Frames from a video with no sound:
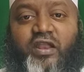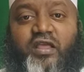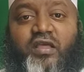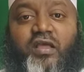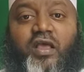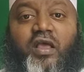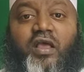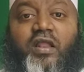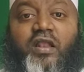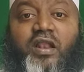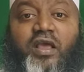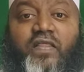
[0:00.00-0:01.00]
కానీ
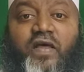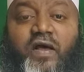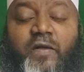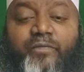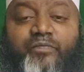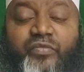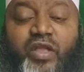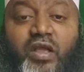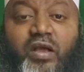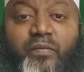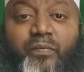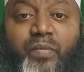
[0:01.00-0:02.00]
లేదా
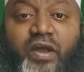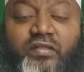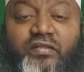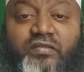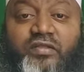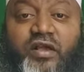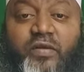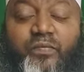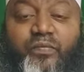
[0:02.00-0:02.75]
భర్త